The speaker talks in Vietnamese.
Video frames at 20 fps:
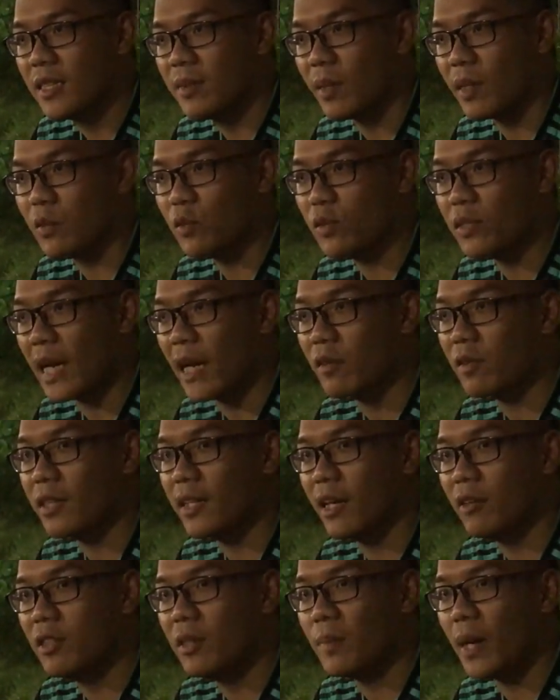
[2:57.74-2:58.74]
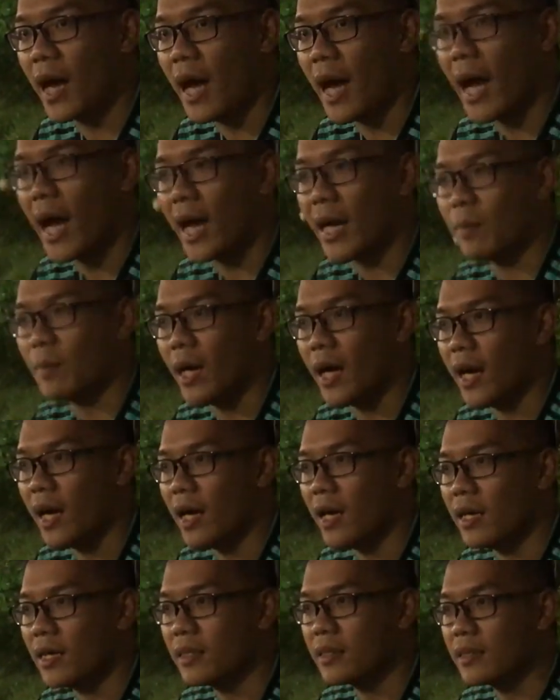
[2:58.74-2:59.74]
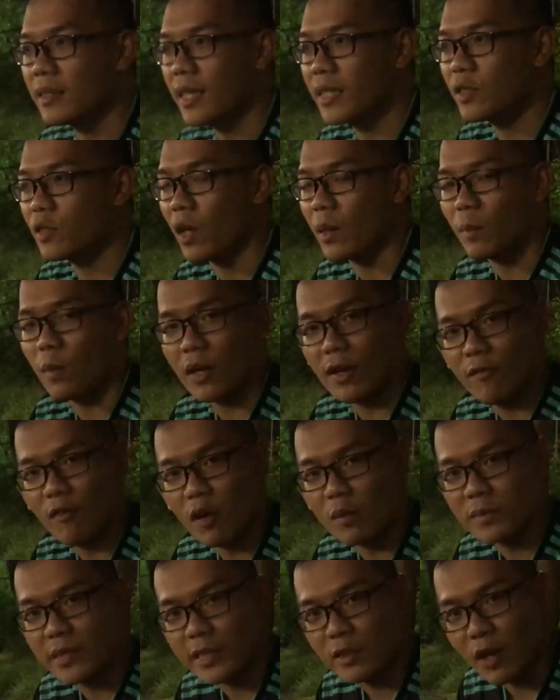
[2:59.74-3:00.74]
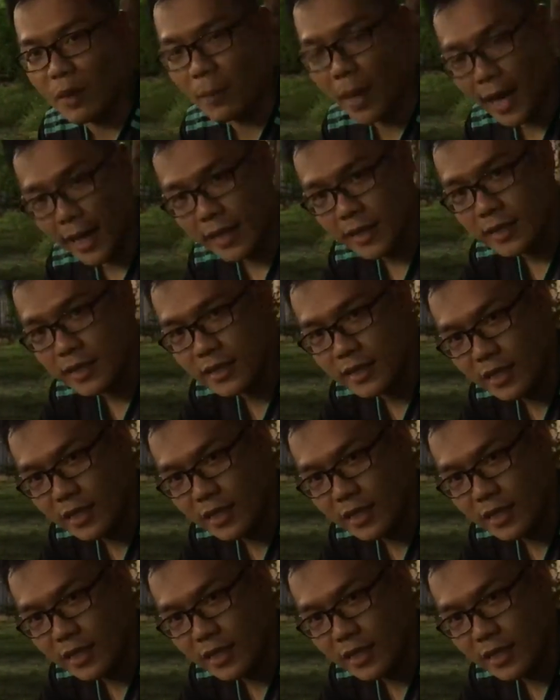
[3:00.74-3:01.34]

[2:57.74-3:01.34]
Nhưng mà dù sao thì nếu như mà ai mà thích chọn một cái form giày thoải mái